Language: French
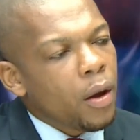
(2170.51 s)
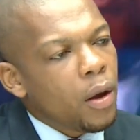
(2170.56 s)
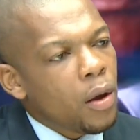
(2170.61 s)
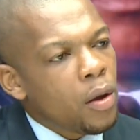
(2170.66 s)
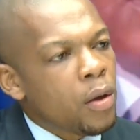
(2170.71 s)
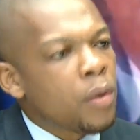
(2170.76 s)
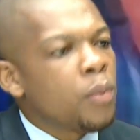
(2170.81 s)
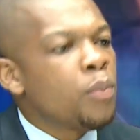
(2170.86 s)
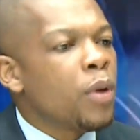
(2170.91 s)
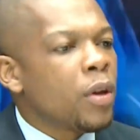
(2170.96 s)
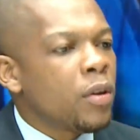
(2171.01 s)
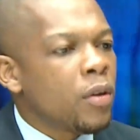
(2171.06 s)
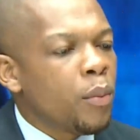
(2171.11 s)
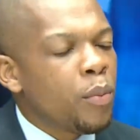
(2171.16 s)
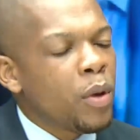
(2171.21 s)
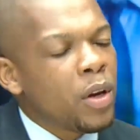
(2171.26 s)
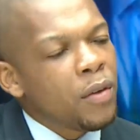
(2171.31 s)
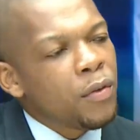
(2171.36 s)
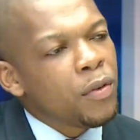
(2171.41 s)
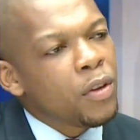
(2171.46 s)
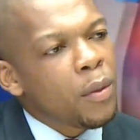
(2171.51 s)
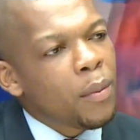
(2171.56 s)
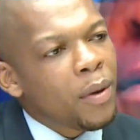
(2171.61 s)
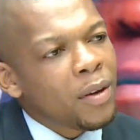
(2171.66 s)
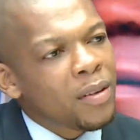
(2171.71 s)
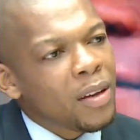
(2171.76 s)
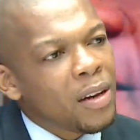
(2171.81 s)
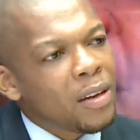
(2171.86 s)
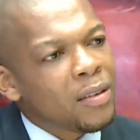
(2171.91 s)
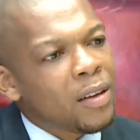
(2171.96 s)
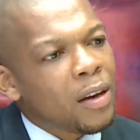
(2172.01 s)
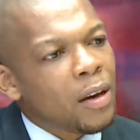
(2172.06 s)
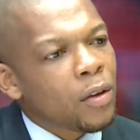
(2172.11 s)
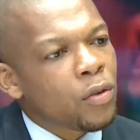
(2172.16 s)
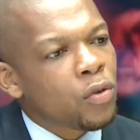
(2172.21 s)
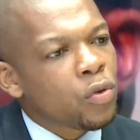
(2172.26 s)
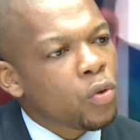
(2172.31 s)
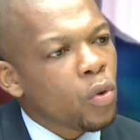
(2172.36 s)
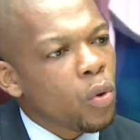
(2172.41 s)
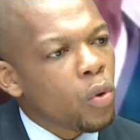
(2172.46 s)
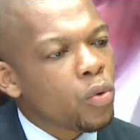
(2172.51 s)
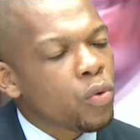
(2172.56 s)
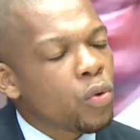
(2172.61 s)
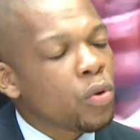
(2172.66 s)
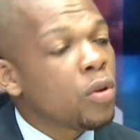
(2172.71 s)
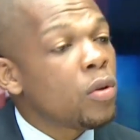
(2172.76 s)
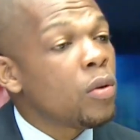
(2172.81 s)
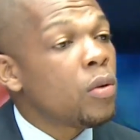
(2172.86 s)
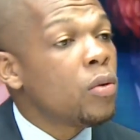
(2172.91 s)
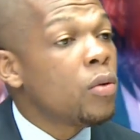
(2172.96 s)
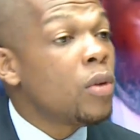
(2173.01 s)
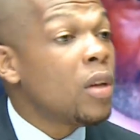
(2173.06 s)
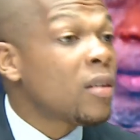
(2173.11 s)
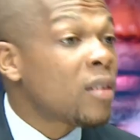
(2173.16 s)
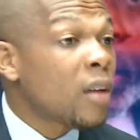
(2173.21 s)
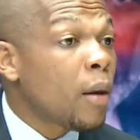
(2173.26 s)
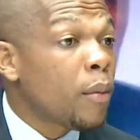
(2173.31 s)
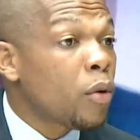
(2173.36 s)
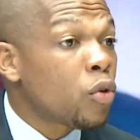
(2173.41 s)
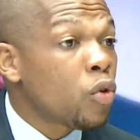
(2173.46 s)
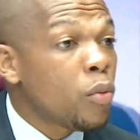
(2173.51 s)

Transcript: et bien, bien évidemment, c'est les élections de décembre